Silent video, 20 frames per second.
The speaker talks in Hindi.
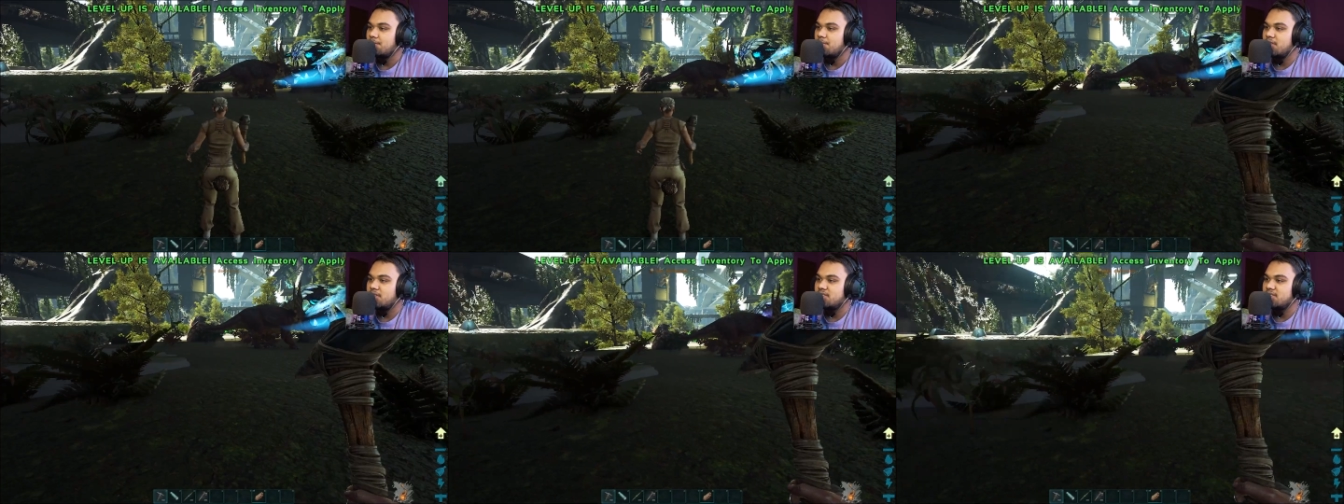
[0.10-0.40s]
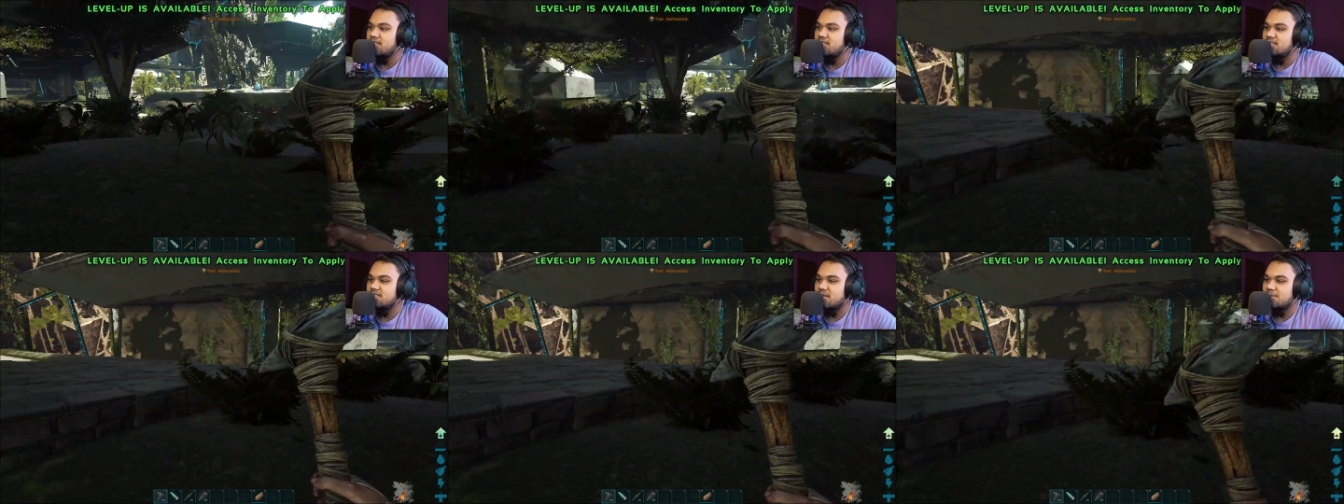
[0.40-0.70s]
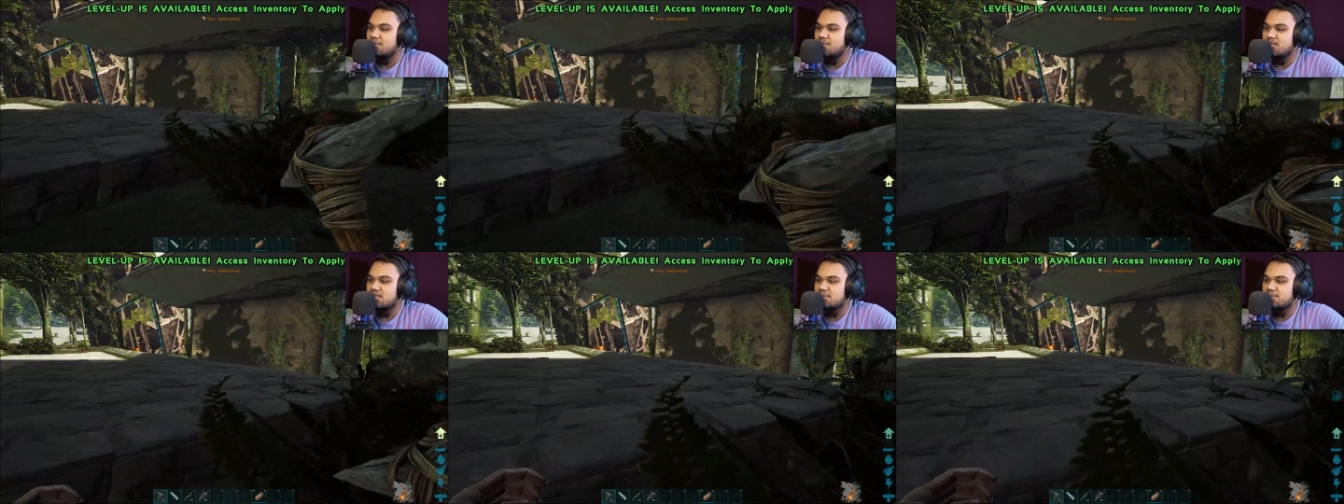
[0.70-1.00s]
फिर से इसके
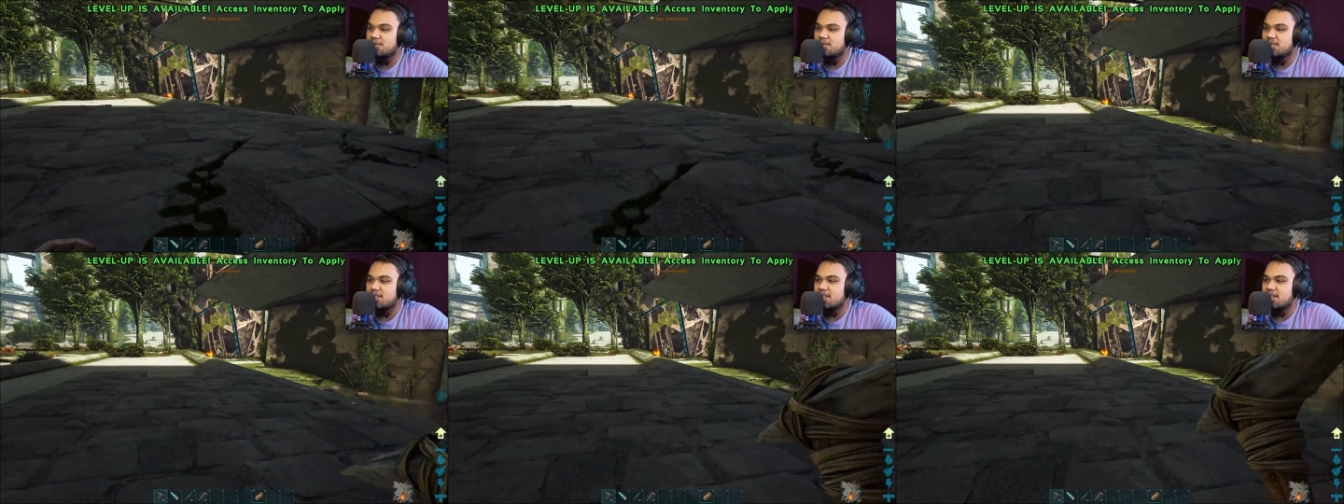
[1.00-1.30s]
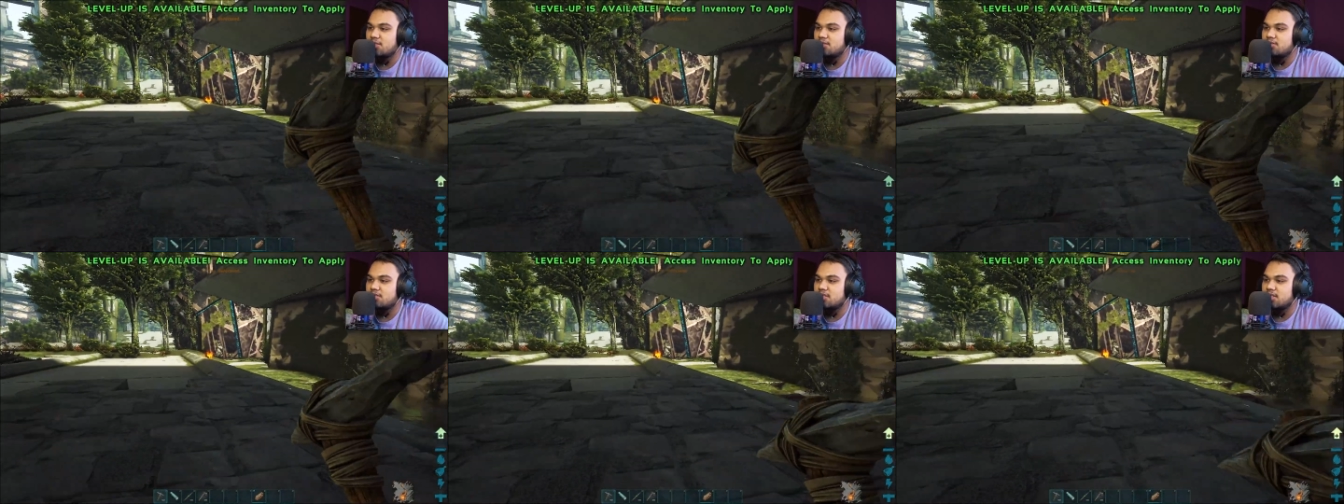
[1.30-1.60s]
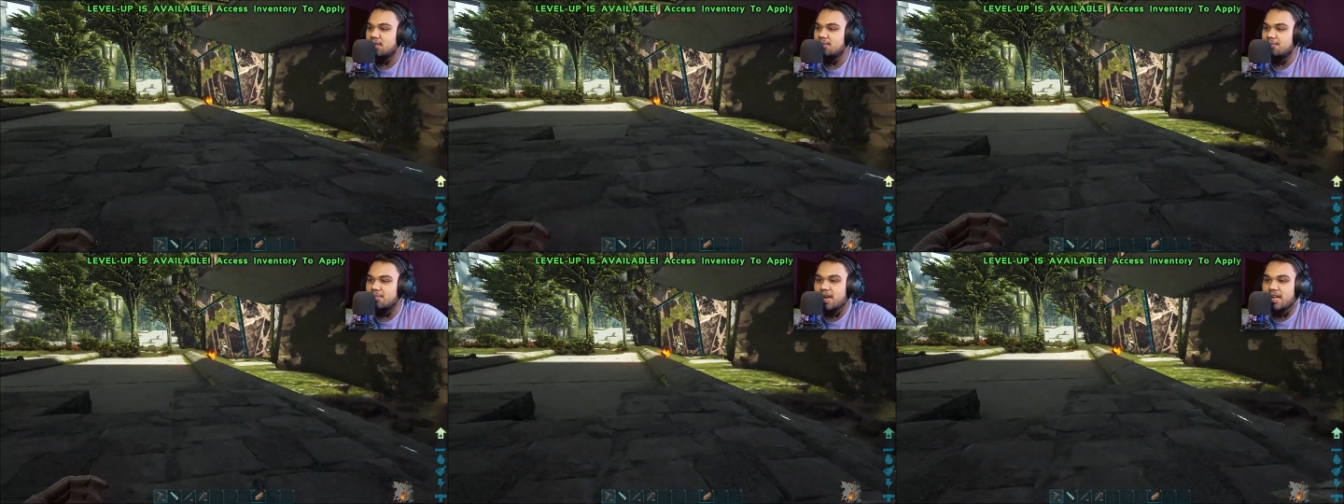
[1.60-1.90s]
पीछे पड़ गया
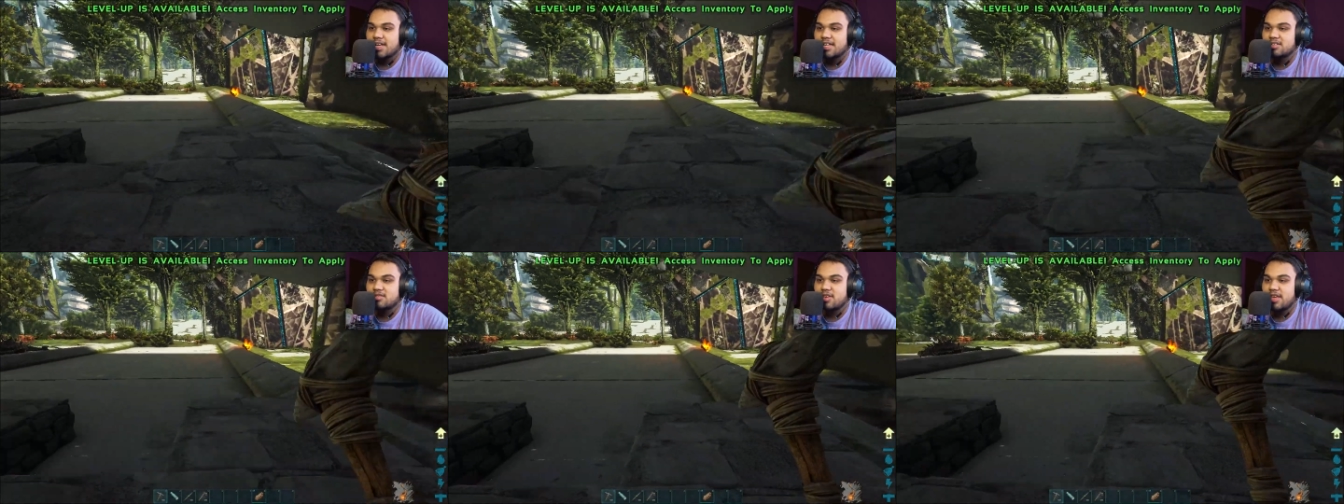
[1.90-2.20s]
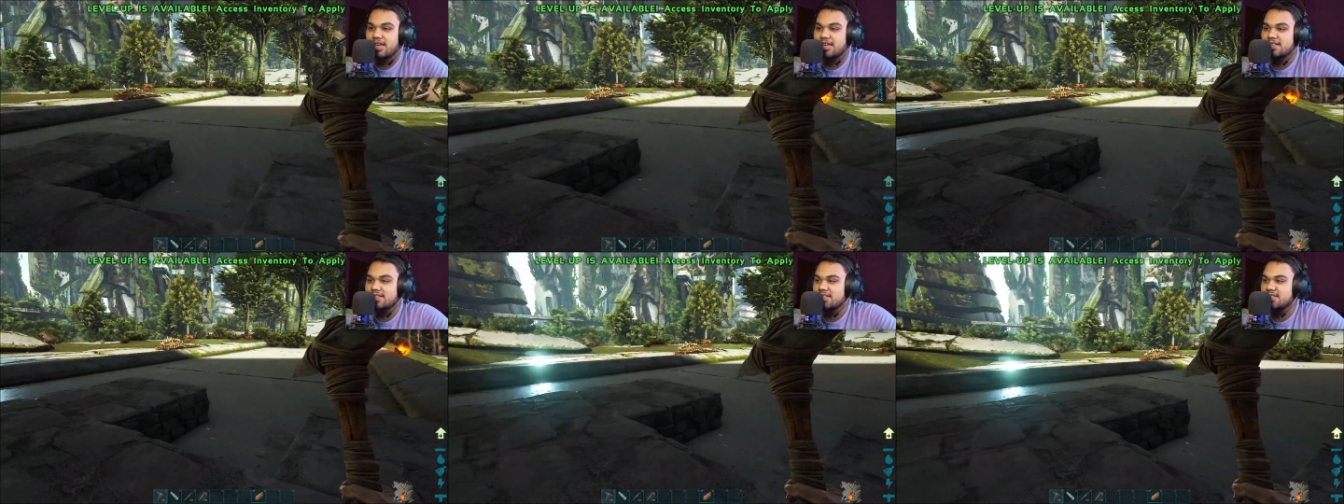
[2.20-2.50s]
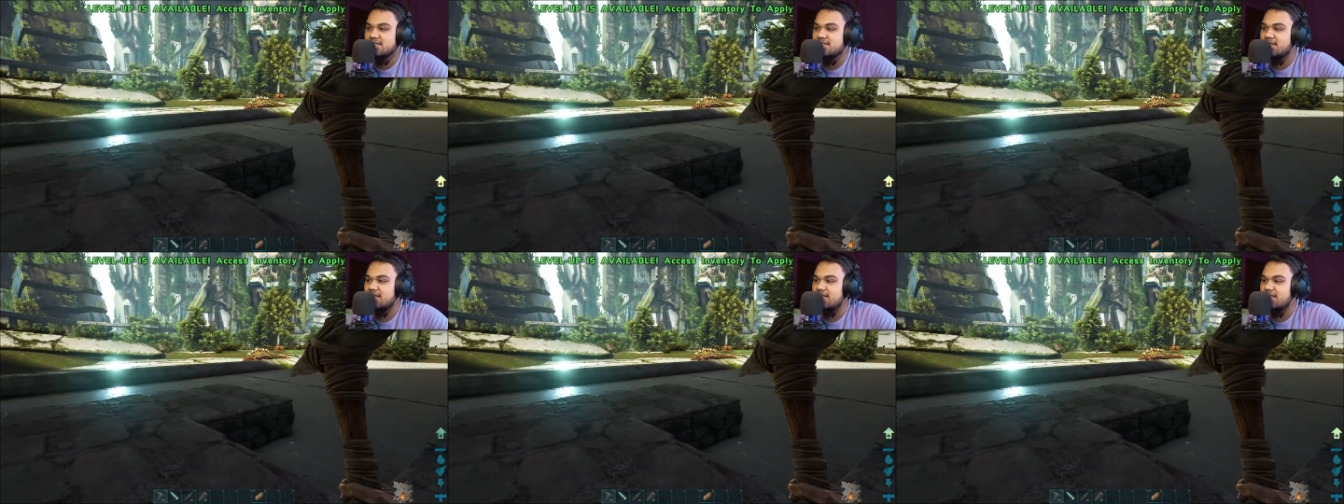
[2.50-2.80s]
ओके मैंने तो एक
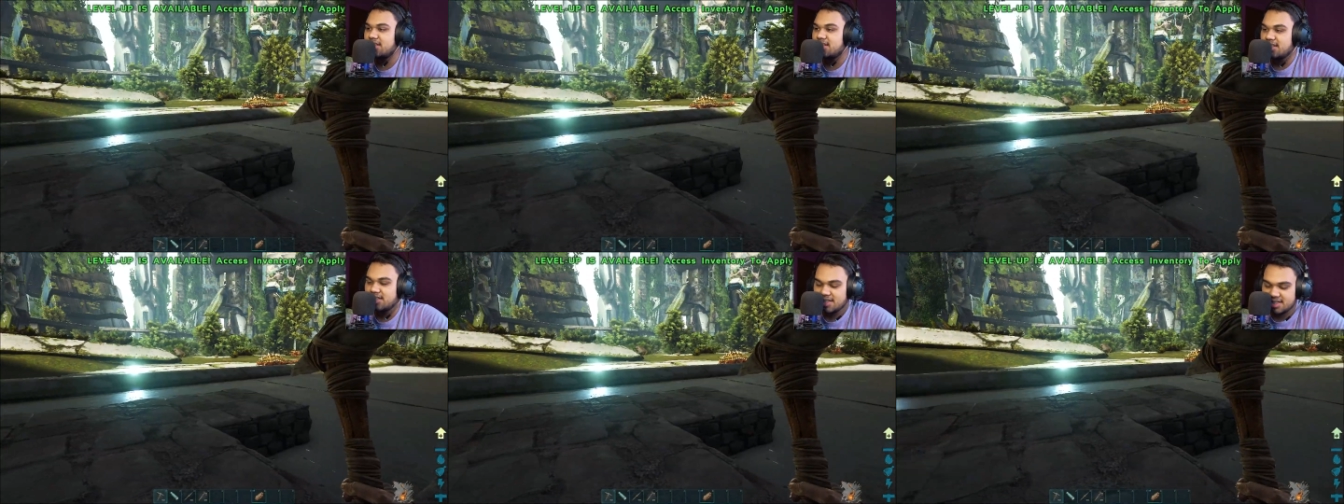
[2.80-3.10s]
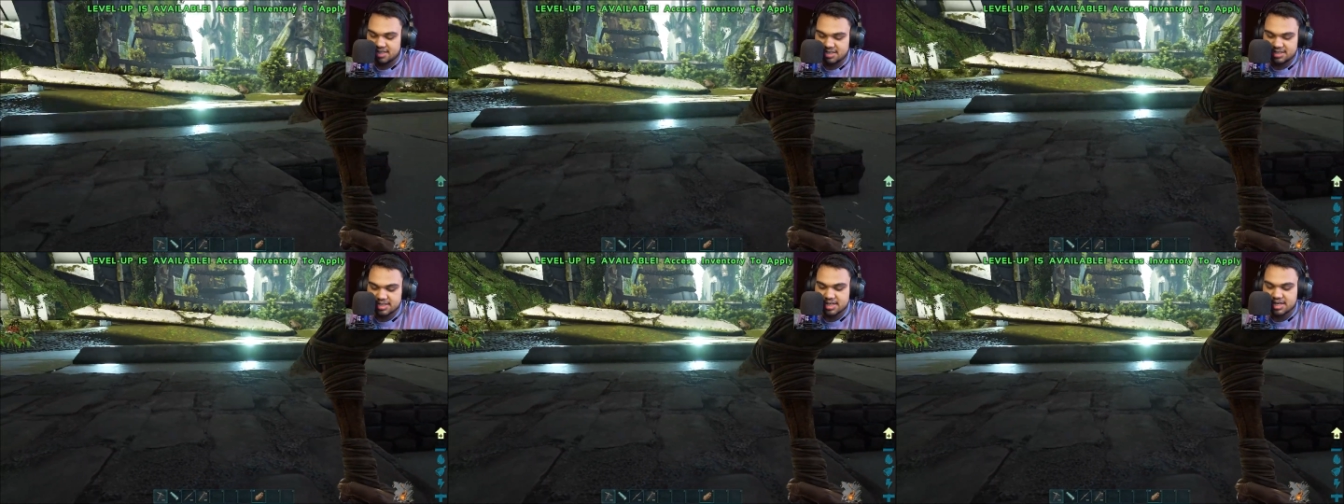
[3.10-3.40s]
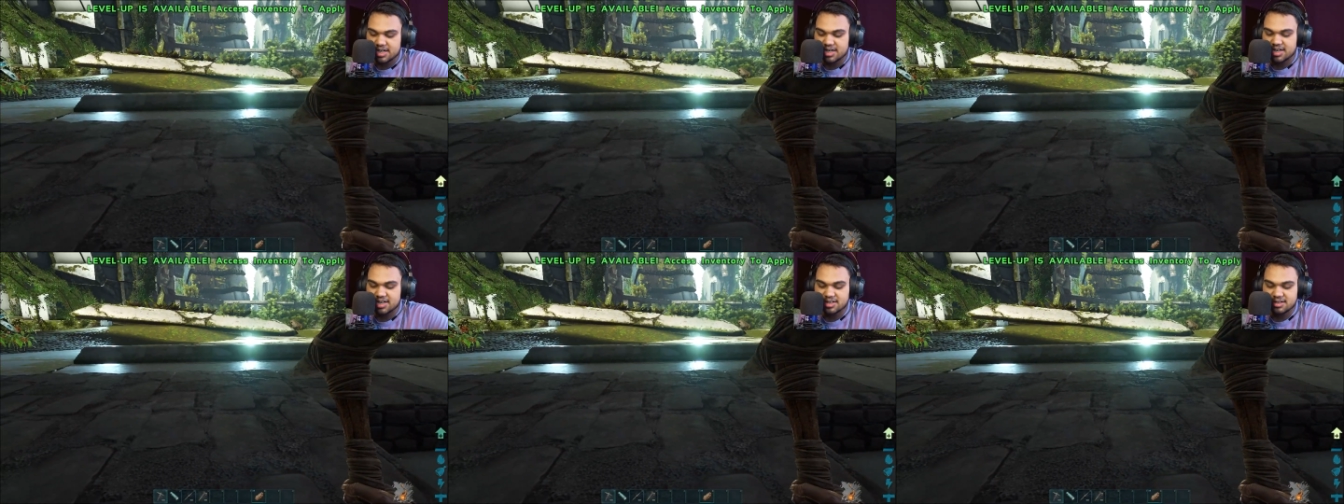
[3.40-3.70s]
चीज करी ही नहीं
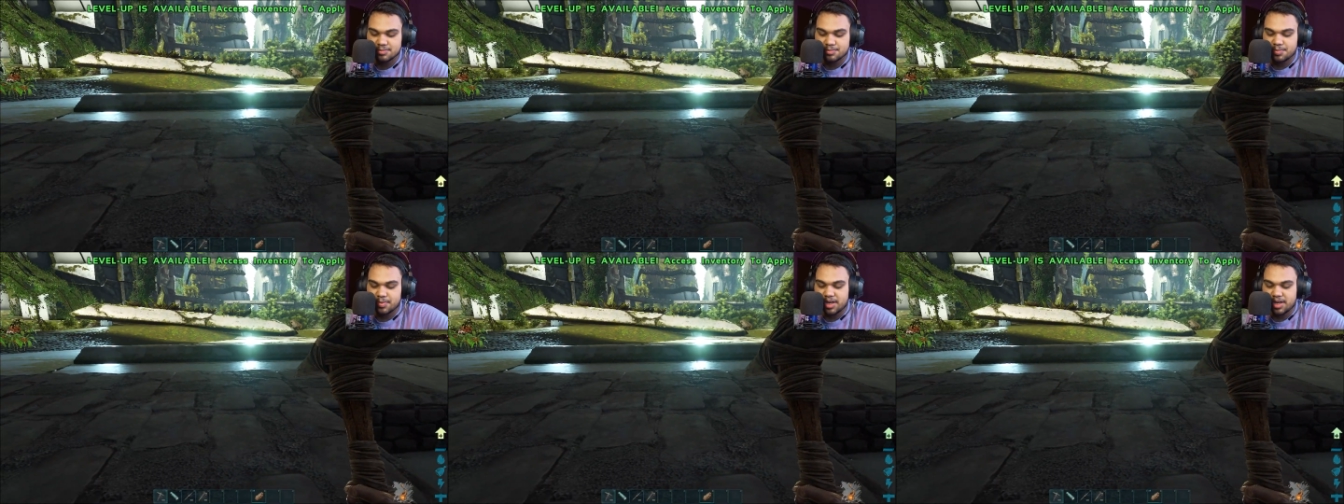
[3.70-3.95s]
यार